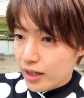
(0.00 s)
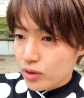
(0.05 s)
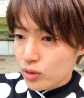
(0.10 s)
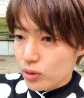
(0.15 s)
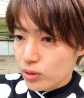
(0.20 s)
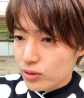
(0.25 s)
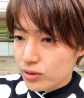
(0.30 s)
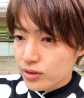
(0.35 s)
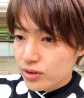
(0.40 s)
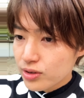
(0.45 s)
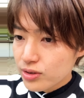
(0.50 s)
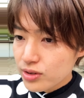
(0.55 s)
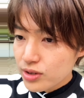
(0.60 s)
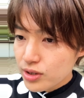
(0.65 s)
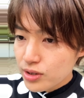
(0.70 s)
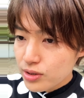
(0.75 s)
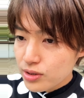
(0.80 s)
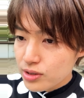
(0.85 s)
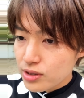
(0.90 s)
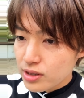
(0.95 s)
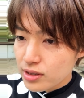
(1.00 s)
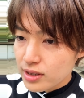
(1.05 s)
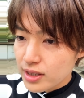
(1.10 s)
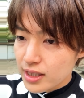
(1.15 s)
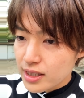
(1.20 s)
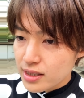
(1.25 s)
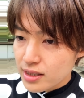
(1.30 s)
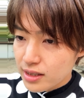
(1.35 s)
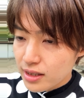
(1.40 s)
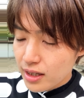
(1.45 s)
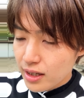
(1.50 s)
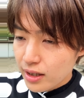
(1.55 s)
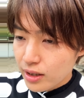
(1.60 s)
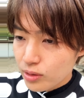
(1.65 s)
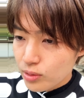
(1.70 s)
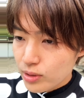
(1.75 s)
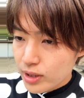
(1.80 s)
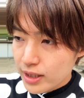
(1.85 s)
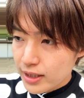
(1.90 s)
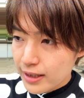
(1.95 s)
このニュースですね、
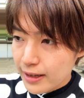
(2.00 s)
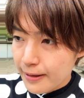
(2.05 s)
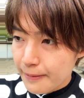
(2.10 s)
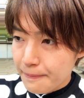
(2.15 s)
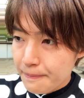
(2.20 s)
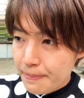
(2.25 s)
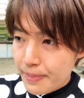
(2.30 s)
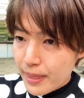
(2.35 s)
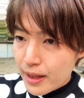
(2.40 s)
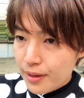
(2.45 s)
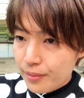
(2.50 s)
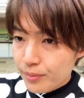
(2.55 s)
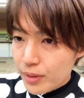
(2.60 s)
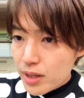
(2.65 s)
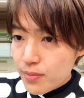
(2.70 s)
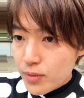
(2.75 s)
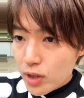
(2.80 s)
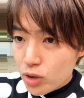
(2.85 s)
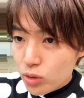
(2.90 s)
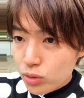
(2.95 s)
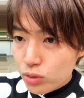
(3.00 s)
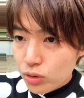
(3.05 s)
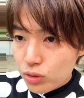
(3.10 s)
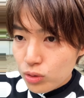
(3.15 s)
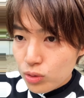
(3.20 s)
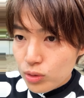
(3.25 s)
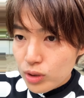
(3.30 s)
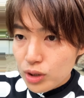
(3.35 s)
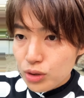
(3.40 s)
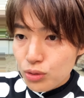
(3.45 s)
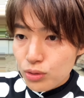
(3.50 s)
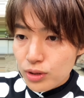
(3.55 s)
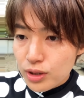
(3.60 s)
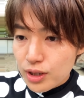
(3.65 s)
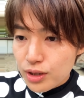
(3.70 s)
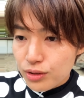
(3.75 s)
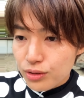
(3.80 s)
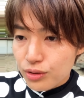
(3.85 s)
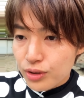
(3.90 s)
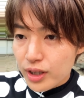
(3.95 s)
これね今この動画撮っ
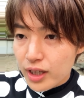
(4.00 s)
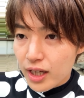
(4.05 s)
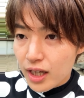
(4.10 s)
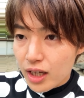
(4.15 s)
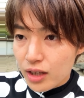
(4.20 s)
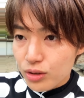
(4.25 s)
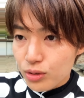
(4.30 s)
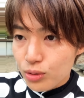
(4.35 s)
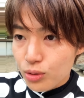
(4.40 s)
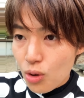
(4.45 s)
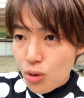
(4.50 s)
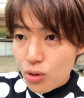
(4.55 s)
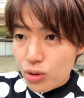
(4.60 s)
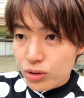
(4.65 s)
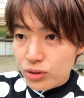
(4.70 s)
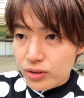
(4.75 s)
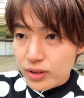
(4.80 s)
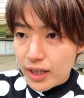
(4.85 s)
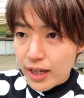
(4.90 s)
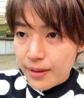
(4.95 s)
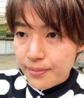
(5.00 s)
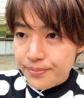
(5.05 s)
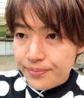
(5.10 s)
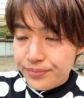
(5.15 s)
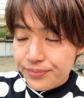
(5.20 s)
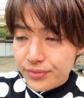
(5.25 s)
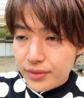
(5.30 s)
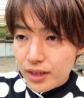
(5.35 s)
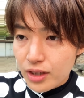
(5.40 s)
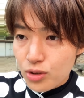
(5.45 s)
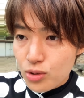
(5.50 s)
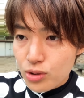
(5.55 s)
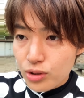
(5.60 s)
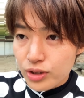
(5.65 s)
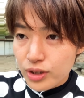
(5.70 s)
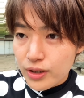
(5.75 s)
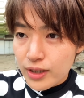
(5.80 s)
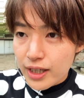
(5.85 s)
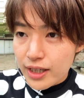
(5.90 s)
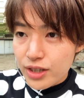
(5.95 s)
てるの、午
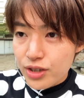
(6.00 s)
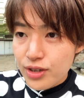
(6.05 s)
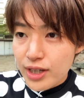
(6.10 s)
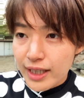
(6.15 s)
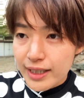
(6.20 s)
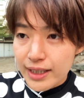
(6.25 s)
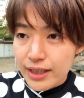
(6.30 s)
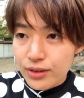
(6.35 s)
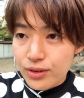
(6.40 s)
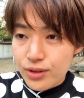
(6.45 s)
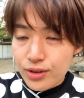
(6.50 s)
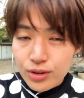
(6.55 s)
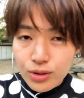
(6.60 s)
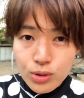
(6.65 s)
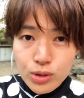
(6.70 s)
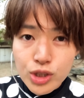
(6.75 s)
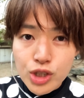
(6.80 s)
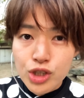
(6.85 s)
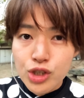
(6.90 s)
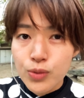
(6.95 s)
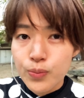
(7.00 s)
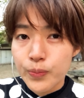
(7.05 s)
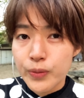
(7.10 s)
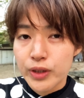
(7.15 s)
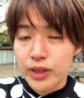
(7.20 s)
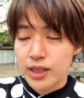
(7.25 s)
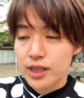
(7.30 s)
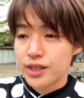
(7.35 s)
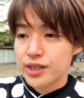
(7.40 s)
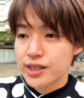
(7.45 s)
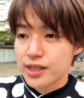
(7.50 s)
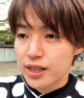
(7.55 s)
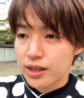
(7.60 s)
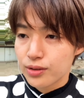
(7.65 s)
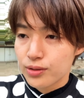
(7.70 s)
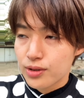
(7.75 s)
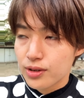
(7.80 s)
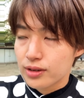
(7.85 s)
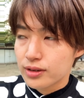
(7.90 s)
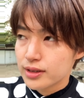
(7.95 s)
後というか夕方の5時10分なんですけ
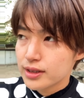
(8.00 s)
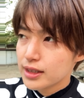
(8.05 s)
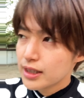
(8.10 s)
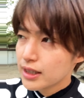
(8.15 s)
ど、